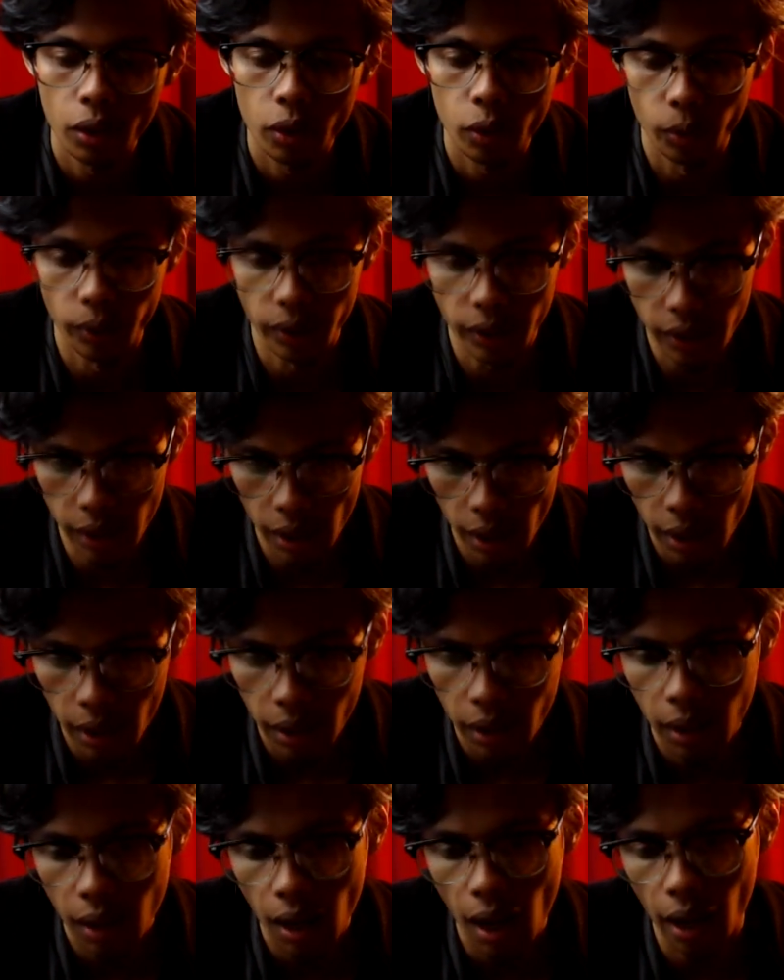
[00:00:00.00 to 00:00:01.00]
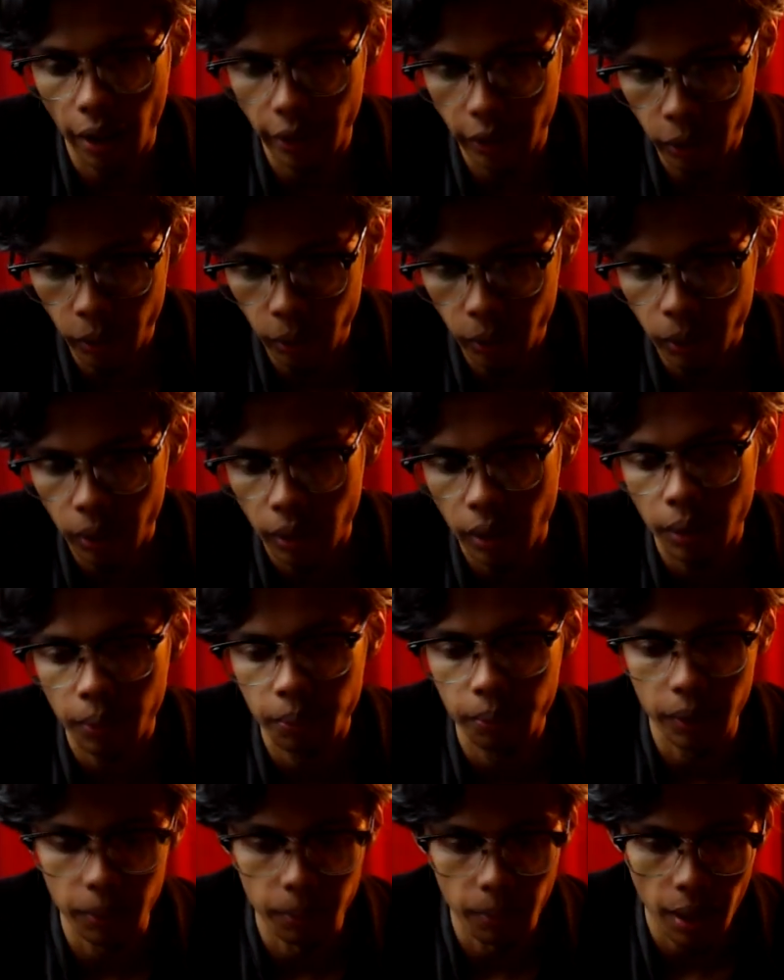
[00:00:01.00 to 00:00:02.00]
Widya, Ayu,
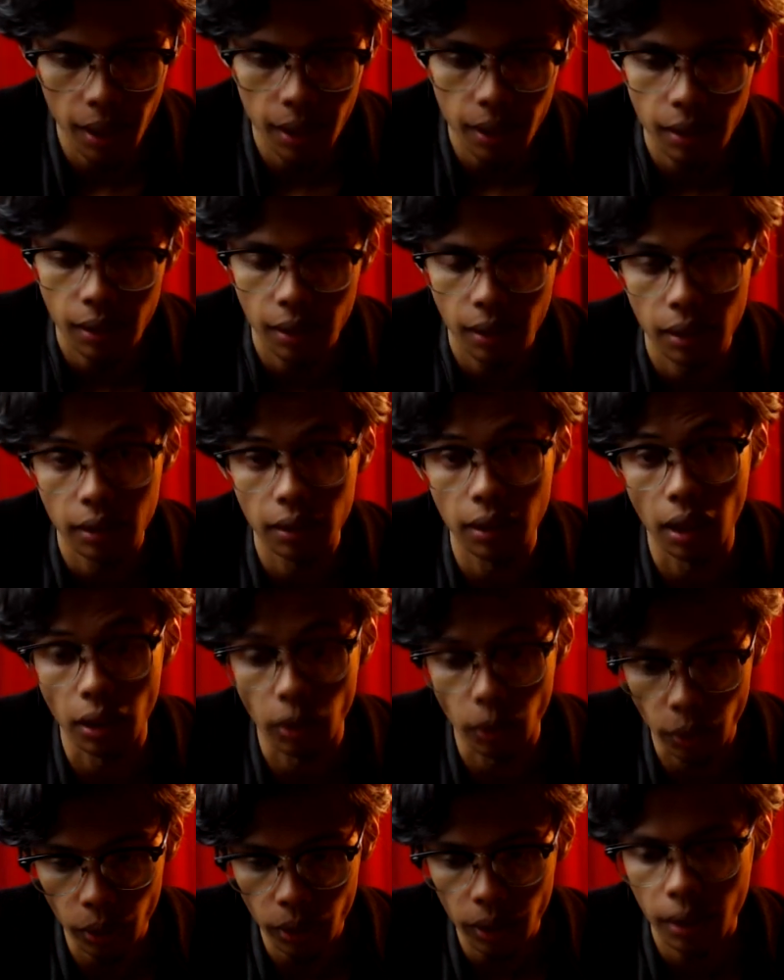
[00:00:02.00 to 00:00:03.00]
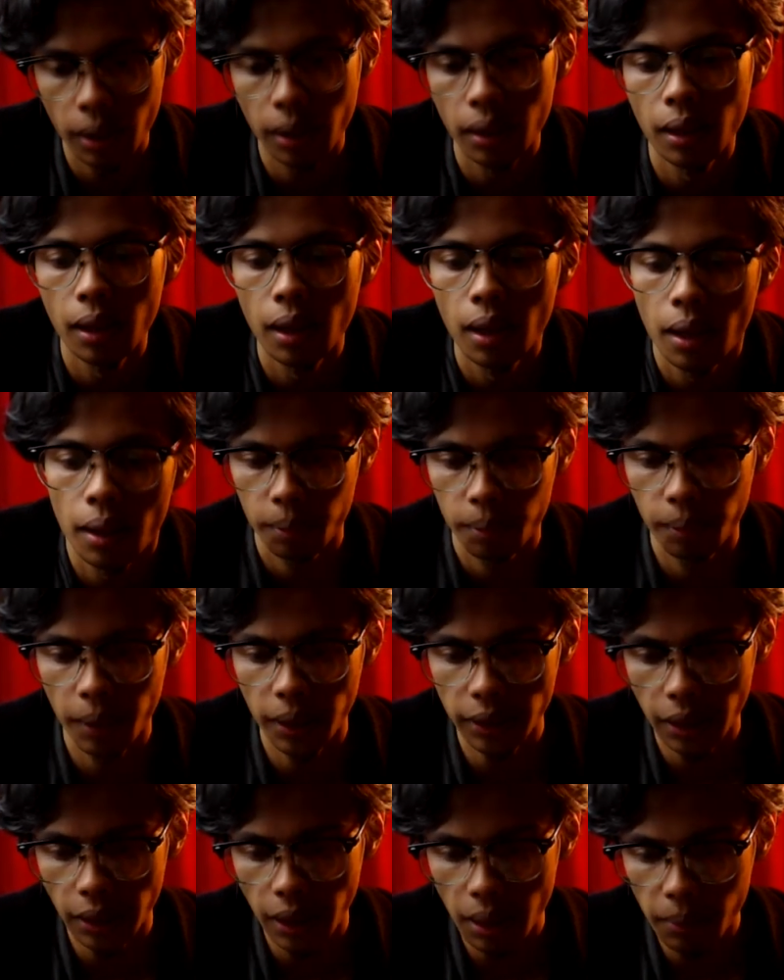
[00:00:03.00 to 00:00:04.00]
Bima, dan Nur
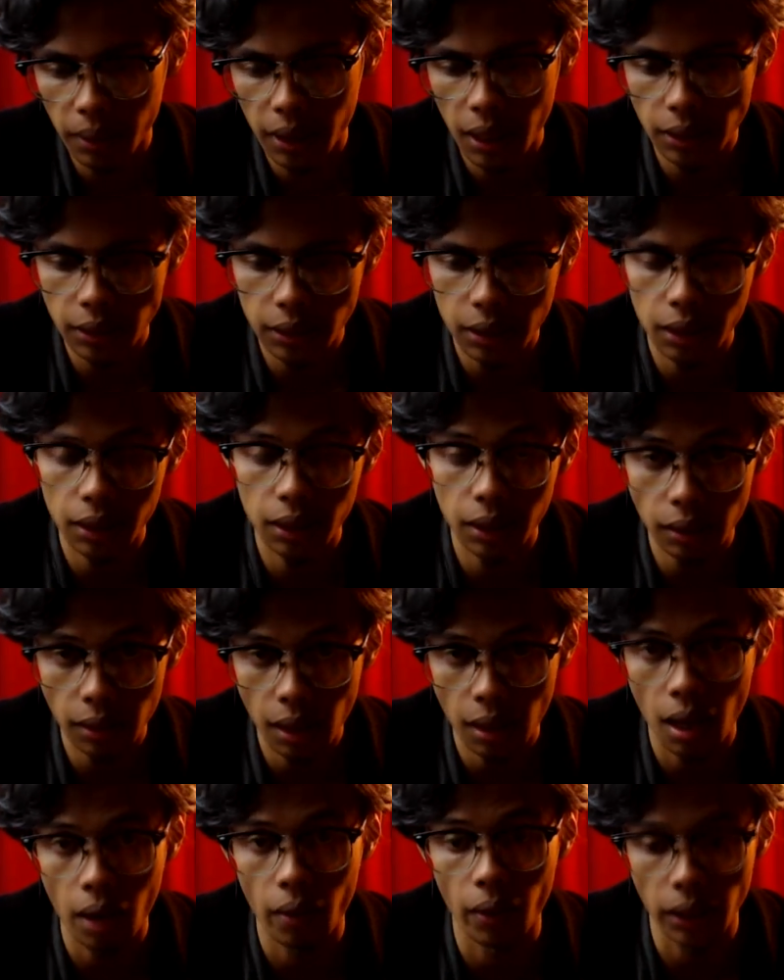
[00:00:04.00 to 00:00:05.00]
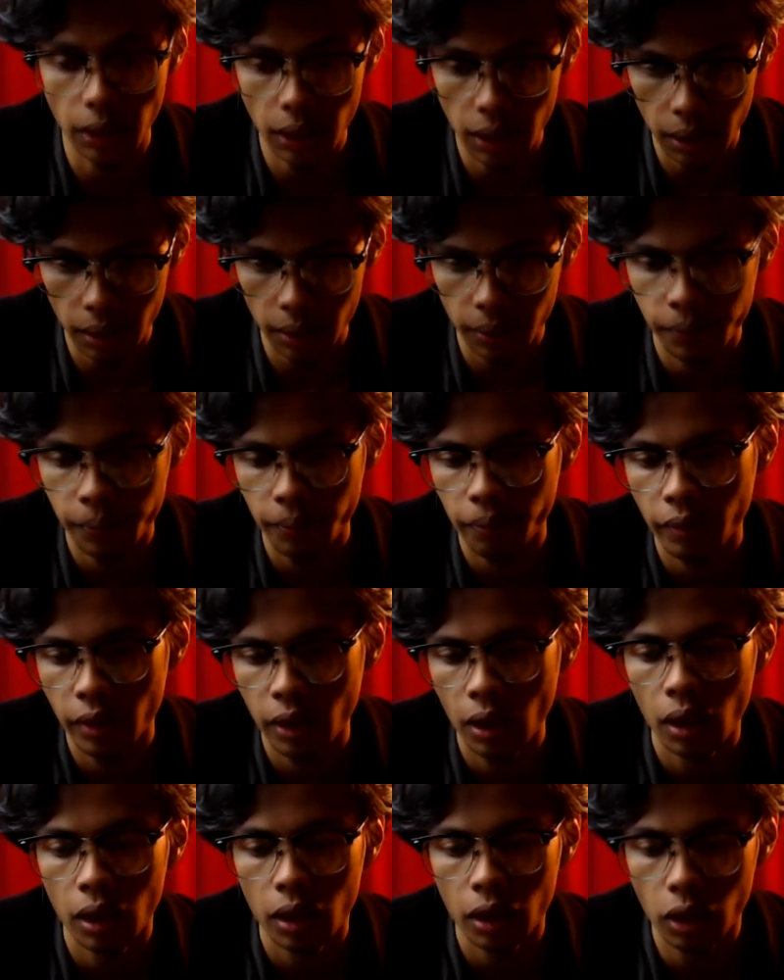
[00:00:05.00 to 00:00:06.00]
matanya melihat sekeliling dan khawatir –
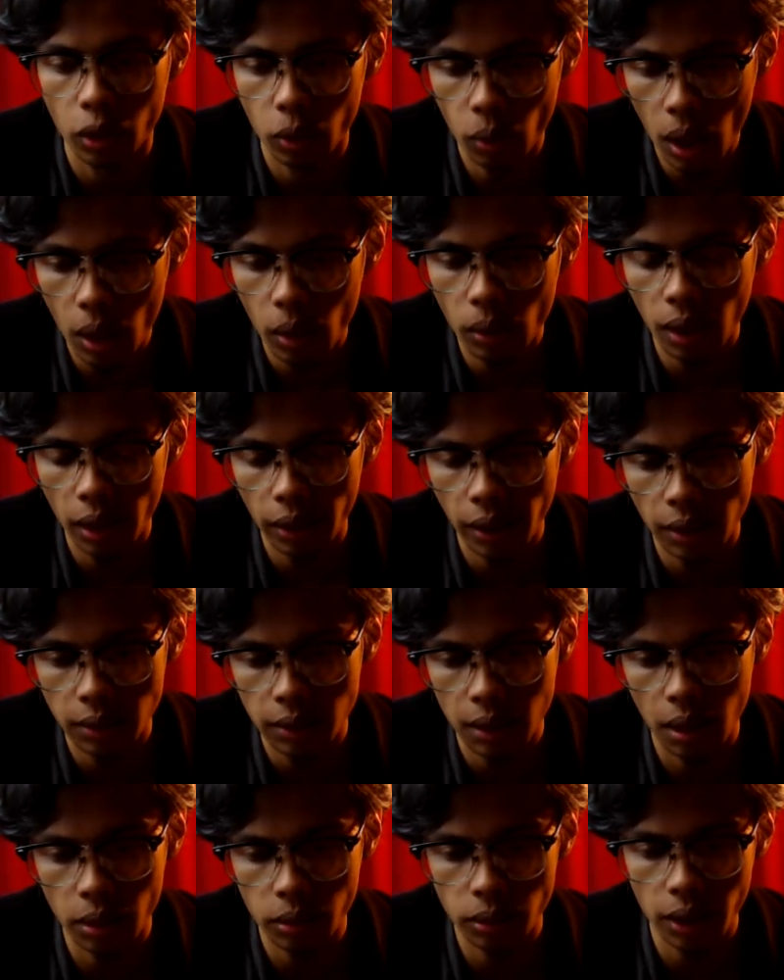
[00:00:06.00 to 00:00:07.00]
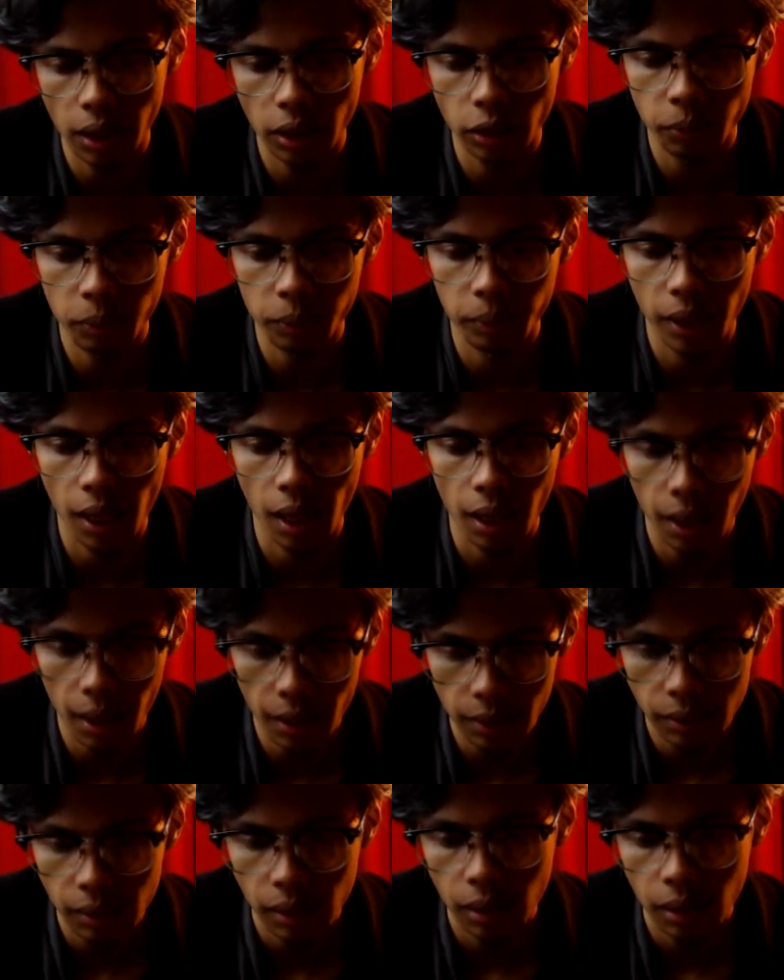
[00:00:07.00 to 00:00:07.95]
Dua orang yang seharusnya ikut pembekalan